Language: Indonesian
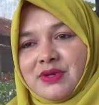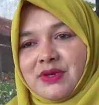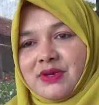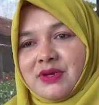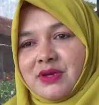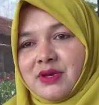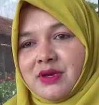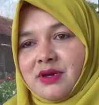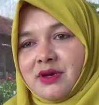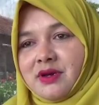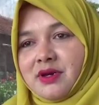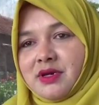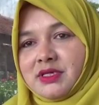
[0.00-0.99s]
Bu?
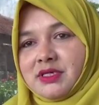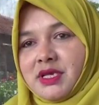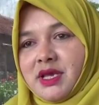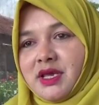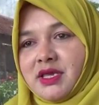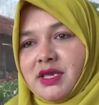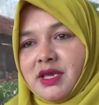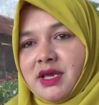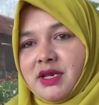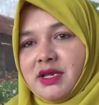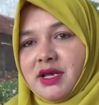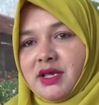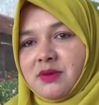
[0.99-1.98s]
saya
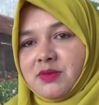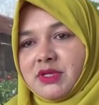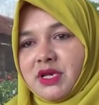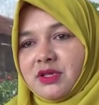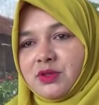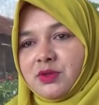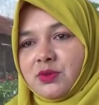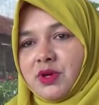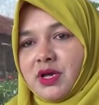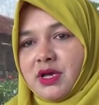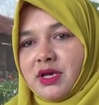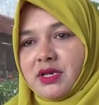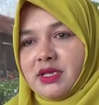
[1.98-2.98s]
dalam satu
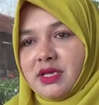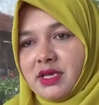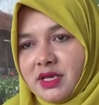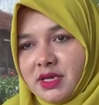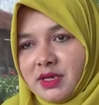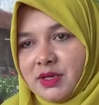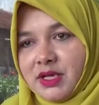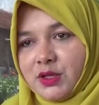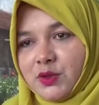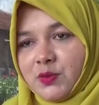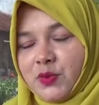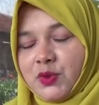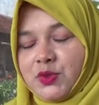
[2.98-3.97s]
hari itu
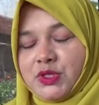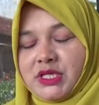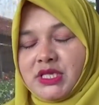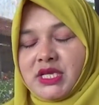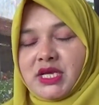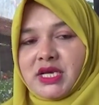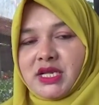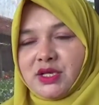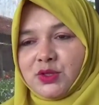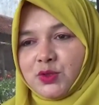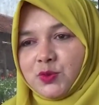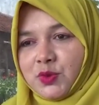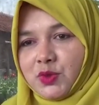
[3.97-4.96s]
produksi 300
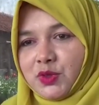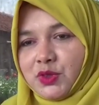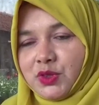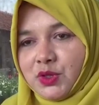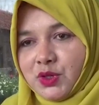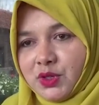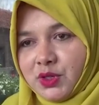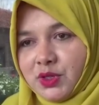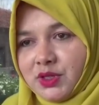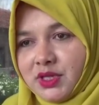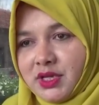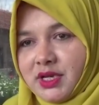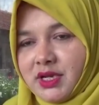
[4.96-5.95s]
botol
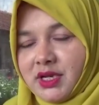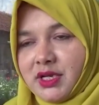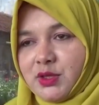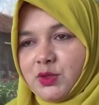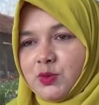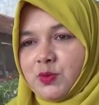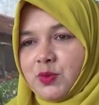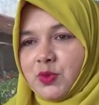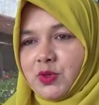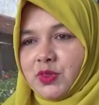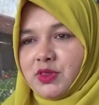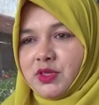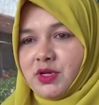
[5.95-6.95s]
300
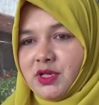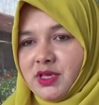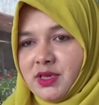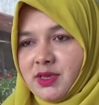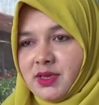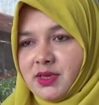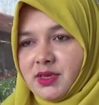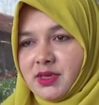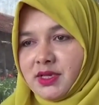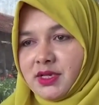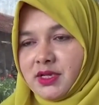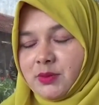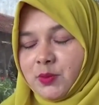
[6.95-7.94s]
botol
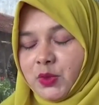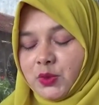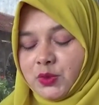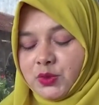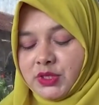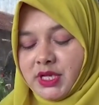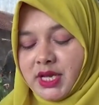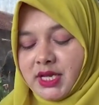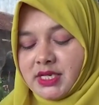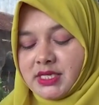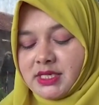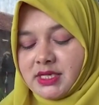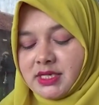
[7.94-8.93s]
produksi hari
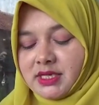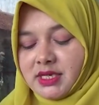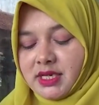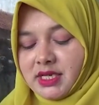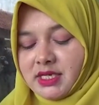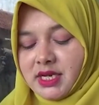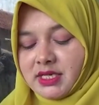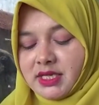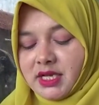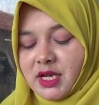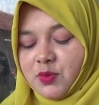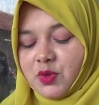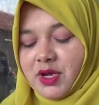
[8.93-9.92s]
Senin, Selasa,
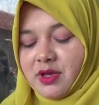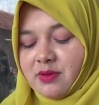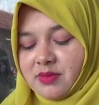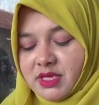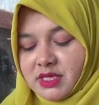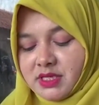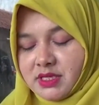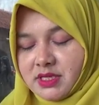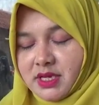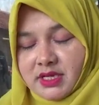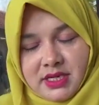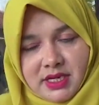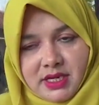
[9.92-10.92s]
Rabu, Kamis
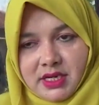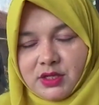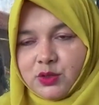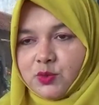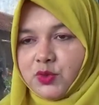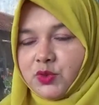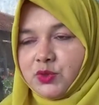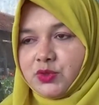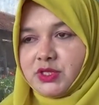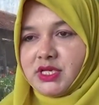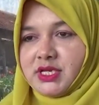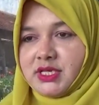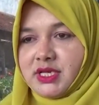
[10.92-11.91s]
saja itu
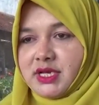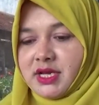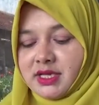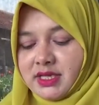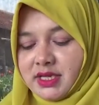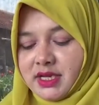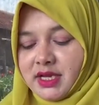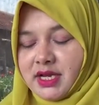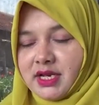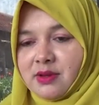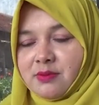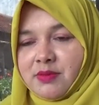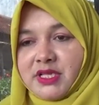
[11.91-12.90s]
produksinya 33
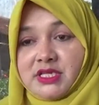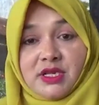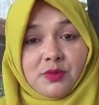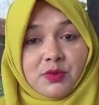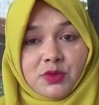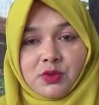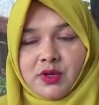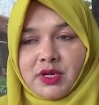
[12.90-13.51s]
kali 4 1200